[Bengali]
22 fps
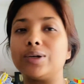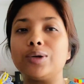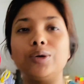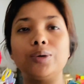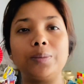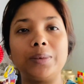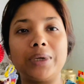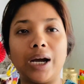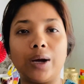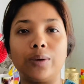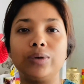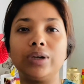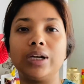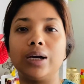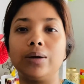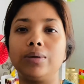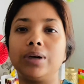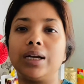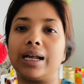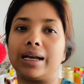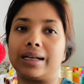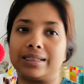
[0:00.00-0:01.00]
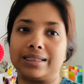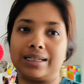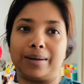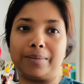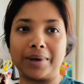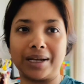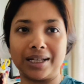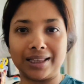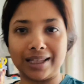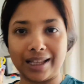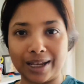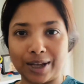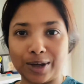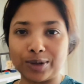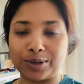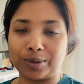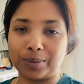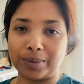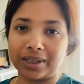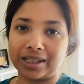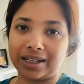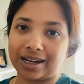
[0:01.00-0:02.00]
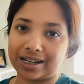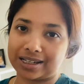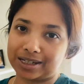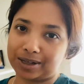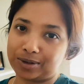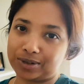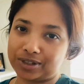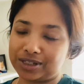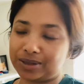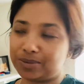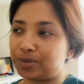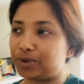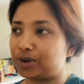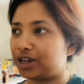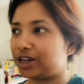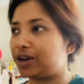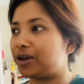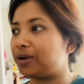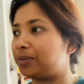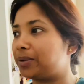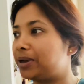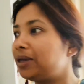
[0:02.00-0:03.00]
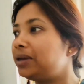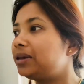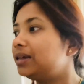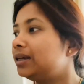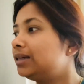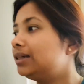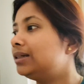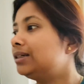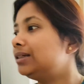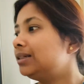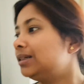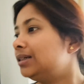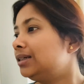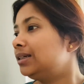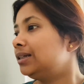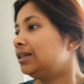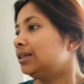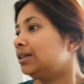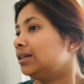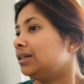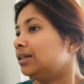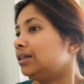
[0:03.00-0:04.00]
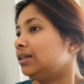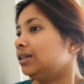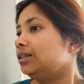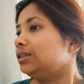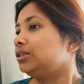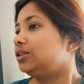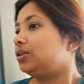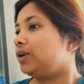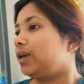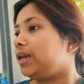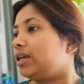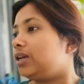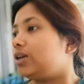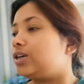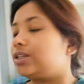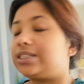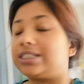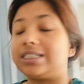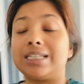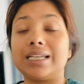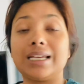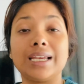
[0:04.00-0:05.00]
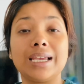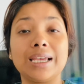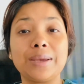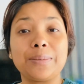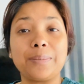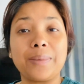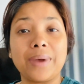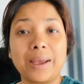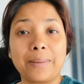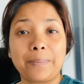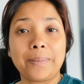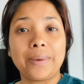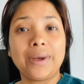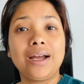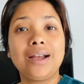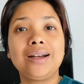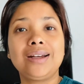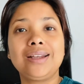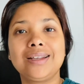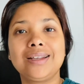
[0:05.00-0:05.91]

খুব ডাউন ডাউন লাগছে আমাকে দেখেও তোমাদের আশা করছি মনে হবে তো এই হচ্ছে ব্যাপার